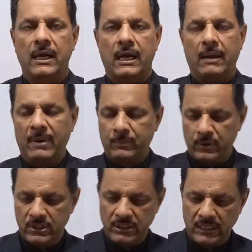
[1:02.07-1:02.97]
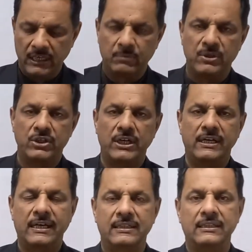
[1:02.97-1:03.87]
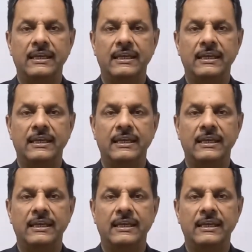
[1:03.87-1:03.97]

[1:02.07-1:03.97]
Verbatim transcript: हम आपको नीचे लिंक में शेयर कर देते